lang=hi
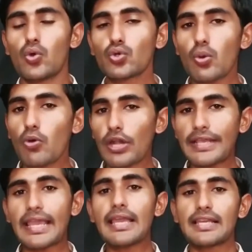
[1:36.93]
उनको
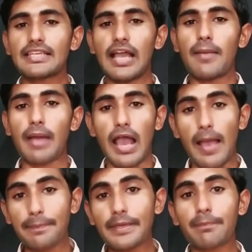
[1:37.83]
बोलेंगे कि हम
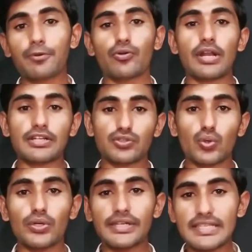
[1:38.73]
आपके प्रोडक्ट
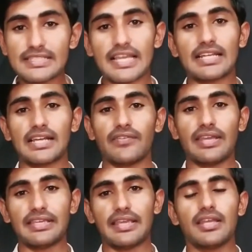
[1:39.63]
को रीसेल
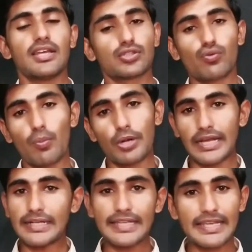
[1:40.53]
करवाएंगे तो वो
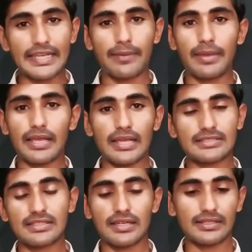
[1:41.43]
बोलेगा ठीक है मैं
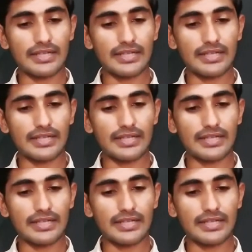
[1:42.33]
ऐसे